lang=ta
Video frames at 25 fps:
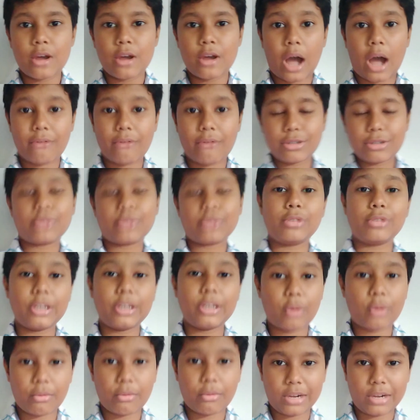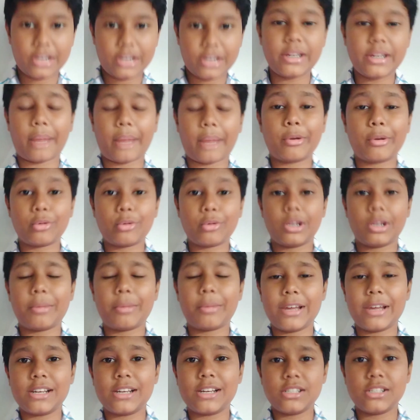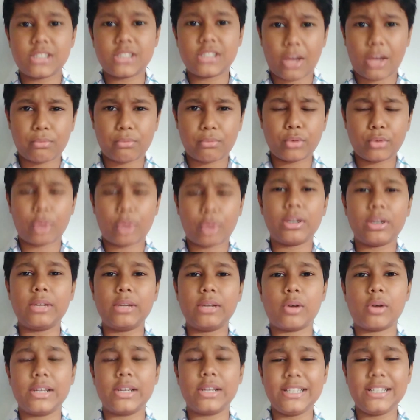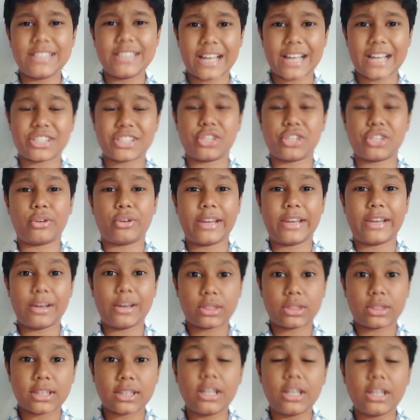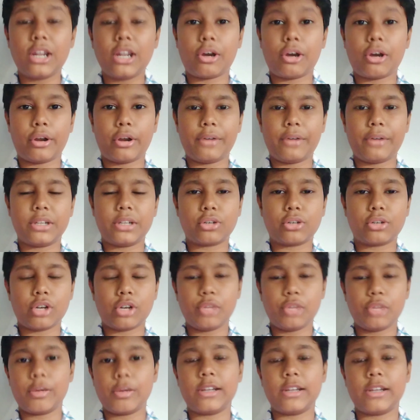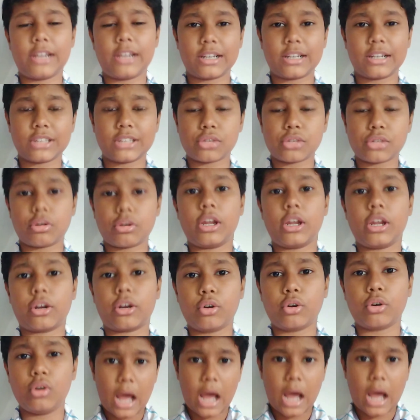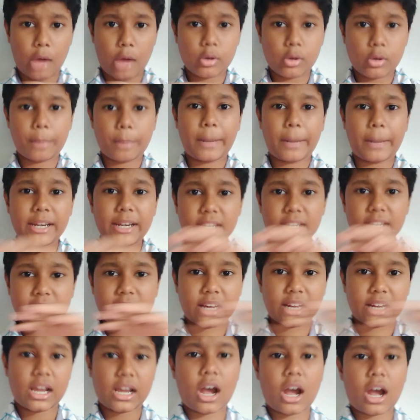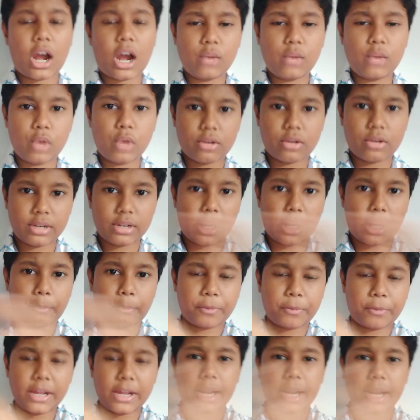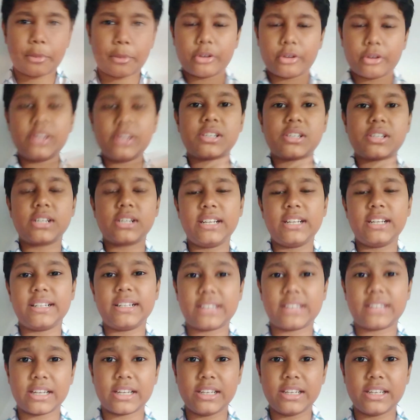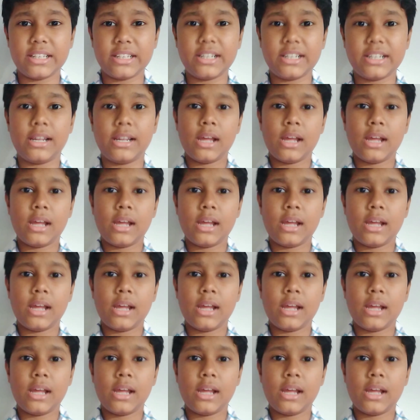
அவருக்கு உள்ள ஒவ்வொரு அடி நமக்கு உள்ள மாதிரி இருந்துச்சு அவ்வளோ வந்து ஒரு இன்ட்ராக்ஷனோடைய த்ரில்லோட வந்து கொண்டு போயிருந்தாங்கன்னு தான் சொல்லி ஆகணும் அவங்க பண்ண க ஹார்ட் ஒர்க் வந்து அப்படியே நமக்கு வந்து ஸ்க்ரீனில் தெரியுது